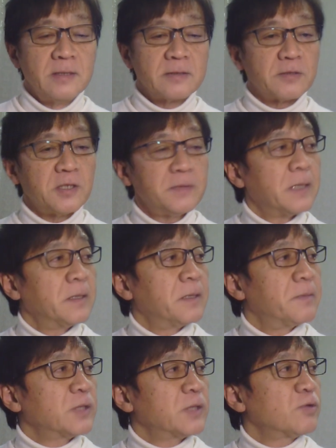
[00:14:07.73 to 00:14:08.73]
例えば
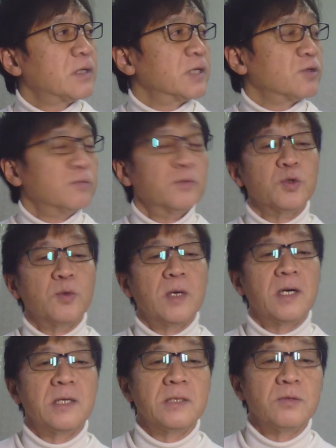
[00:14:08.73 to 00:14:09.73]
パッと考えると思うの
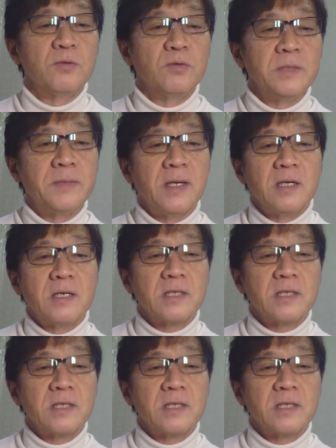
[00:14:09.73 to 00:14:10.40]
はあの今